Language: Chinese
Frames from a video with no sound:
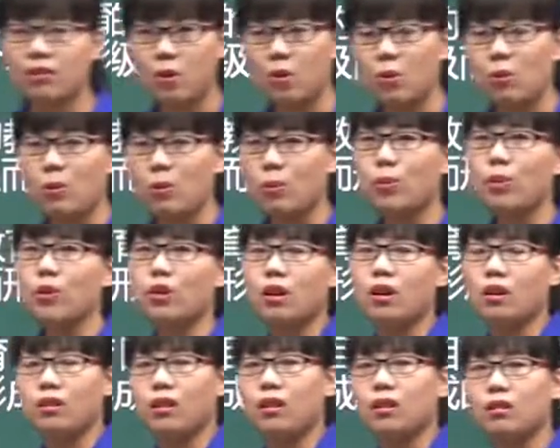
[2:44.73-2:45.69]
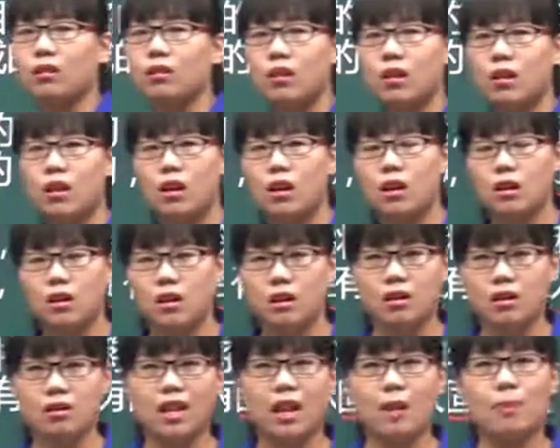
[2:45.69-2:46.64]
为我们不可能
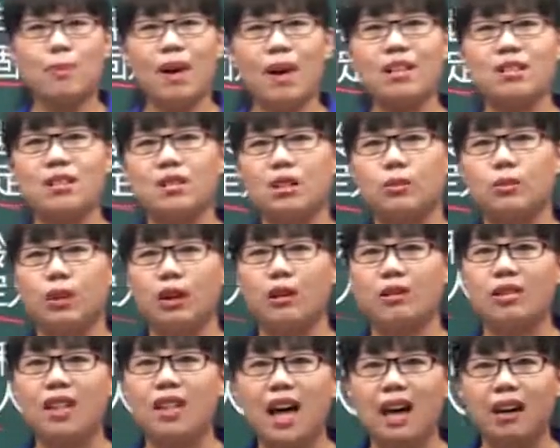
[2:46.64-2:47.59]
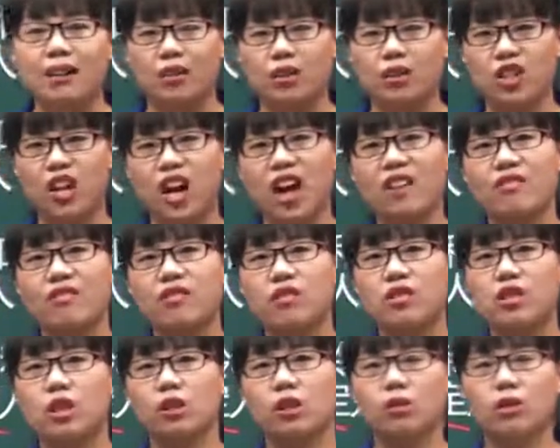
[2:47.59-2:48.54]
在班级里边再给它拆
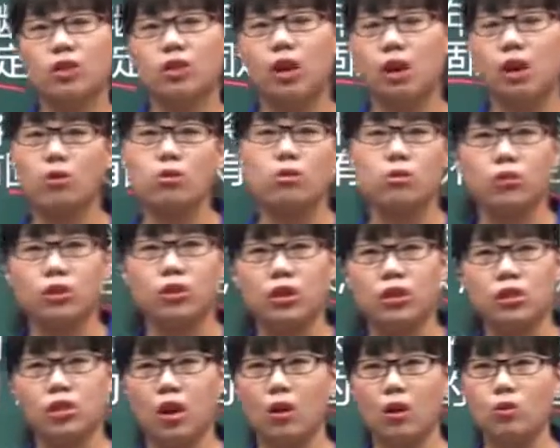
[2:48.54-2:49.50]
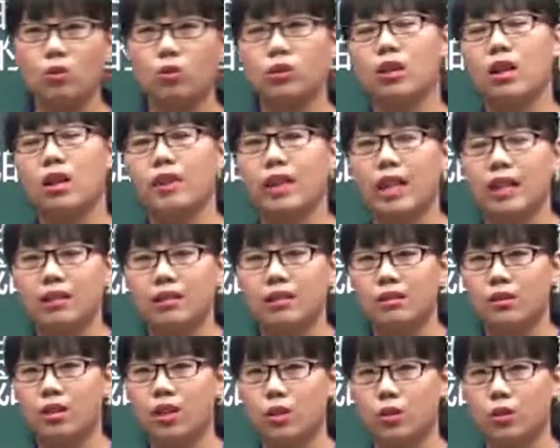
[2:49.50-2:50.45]
分成小组，以小组的单位来进
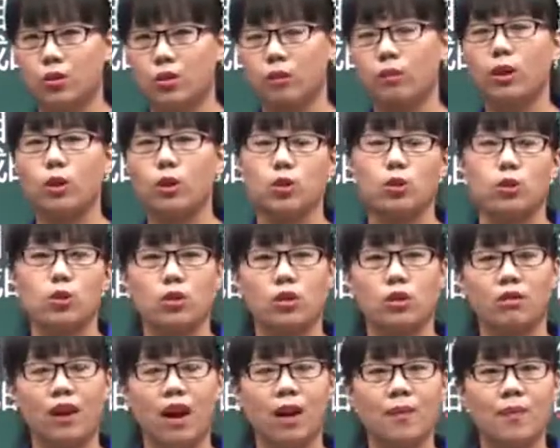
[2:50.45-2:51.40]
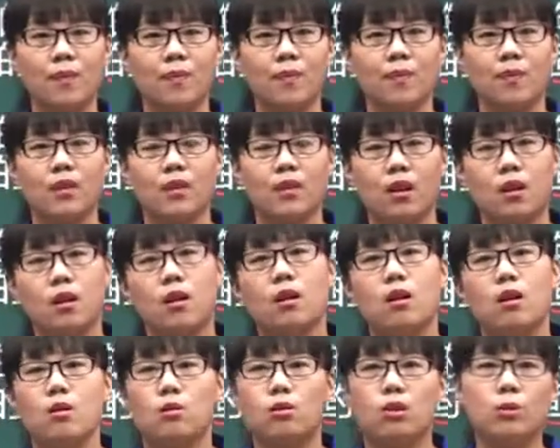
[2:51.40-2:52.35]
行教学，没有这种说法。
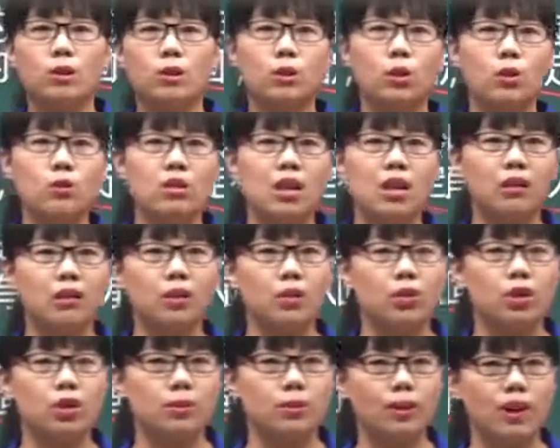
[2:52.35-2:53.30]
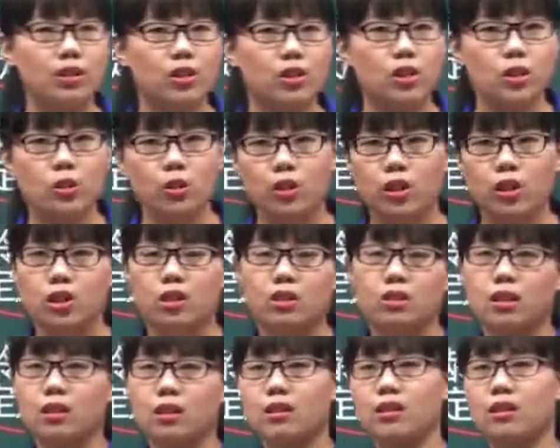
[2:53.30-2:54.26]
我们通常都是以班级授课
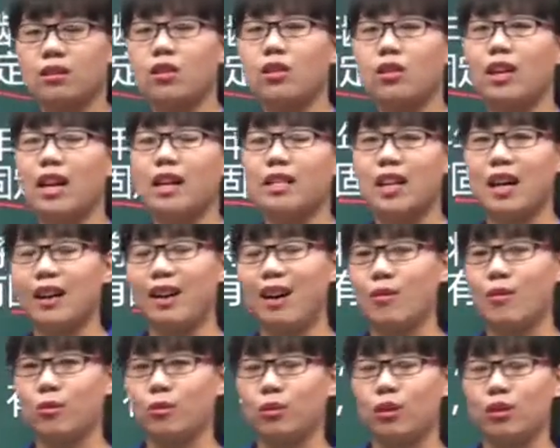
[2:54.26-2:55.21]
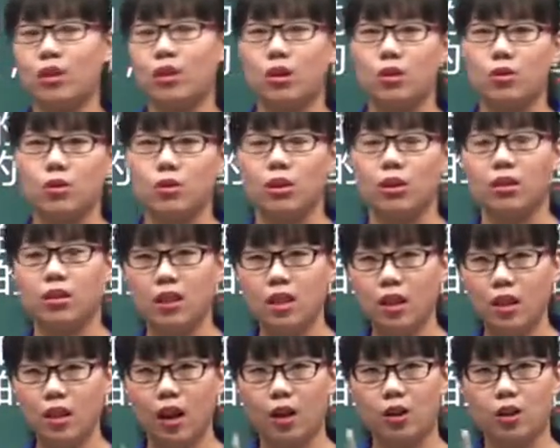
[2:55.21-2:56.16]
制的形式来展开我们的教学，
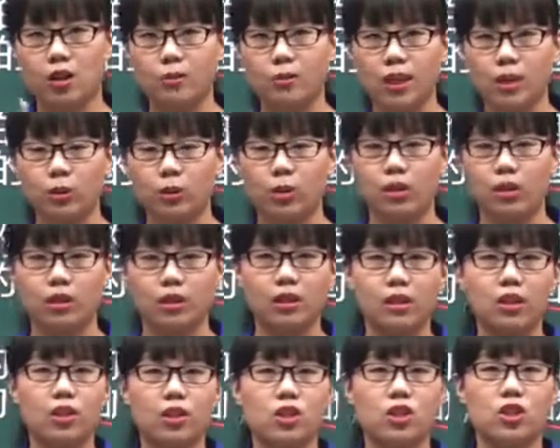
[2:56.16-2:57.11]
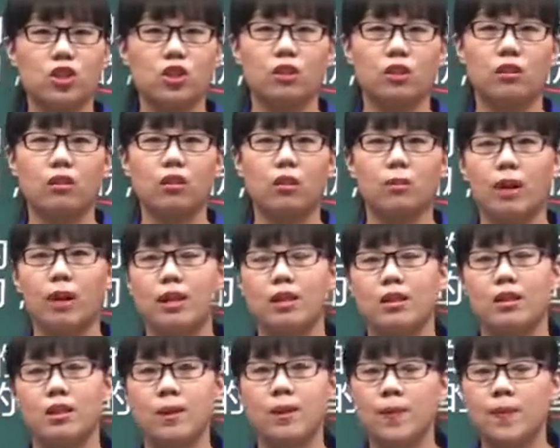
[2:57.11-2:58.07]
一个老师面对的一定是整个班
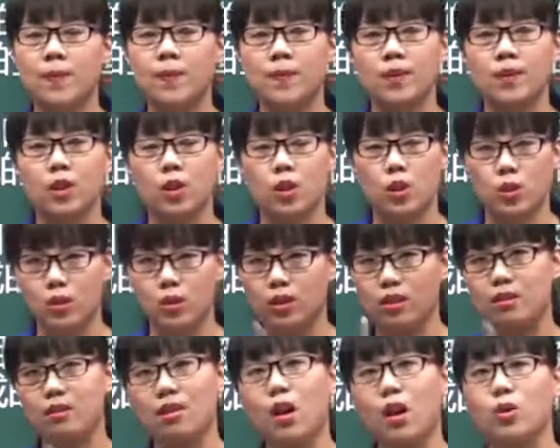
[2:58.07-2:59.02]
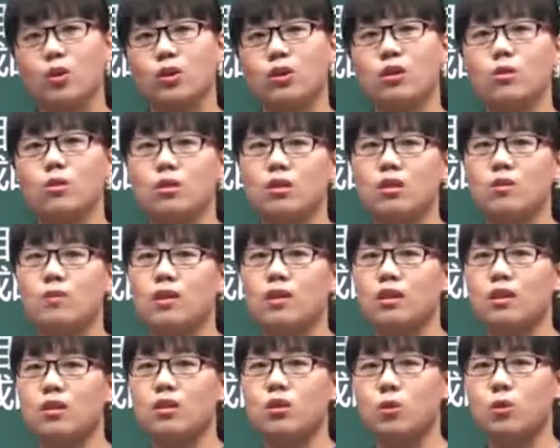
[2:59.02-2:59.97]
级，所以教学的最基本
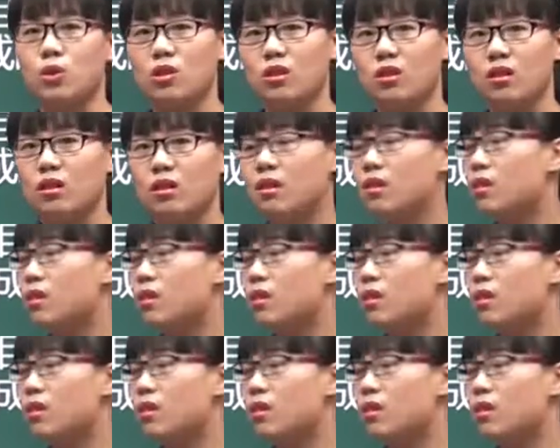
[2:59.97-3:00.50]
的组织